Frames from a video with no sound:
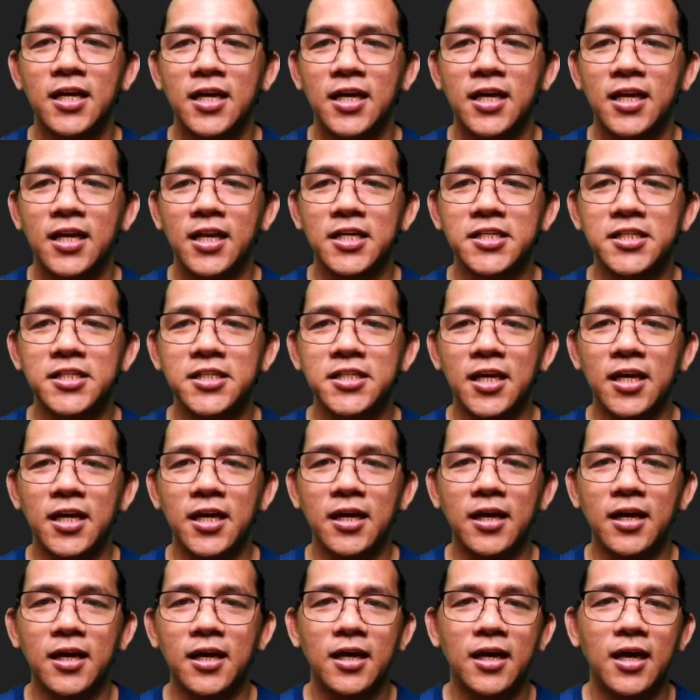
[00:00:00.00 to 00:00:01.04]
na si
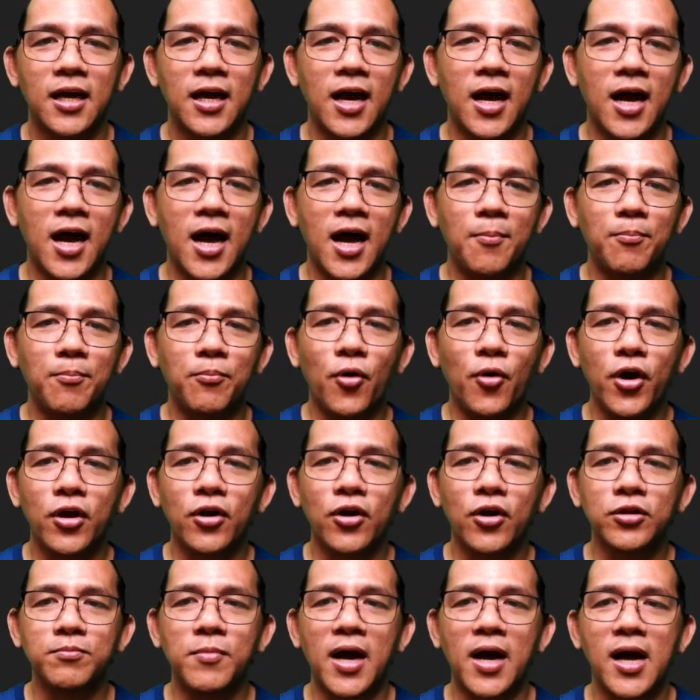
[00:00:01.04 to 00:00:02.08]
uh,
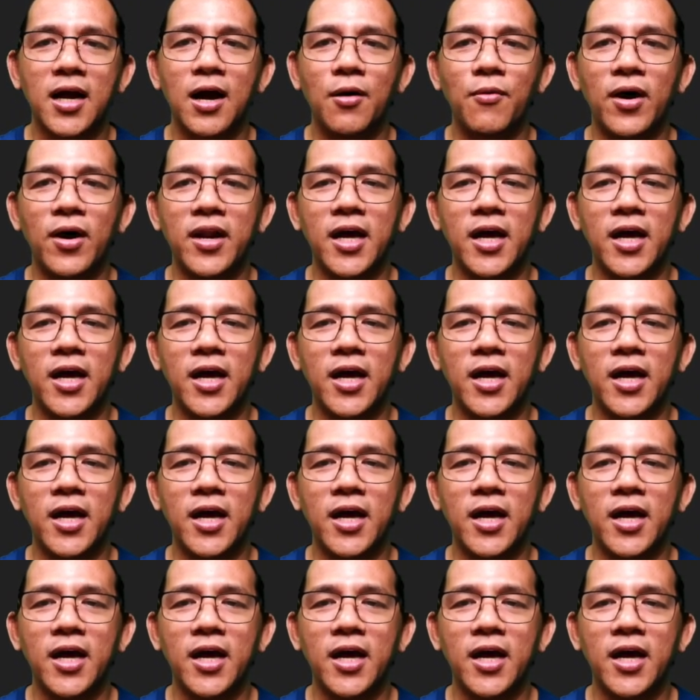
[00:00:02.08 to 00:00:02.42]
Poirot makagawa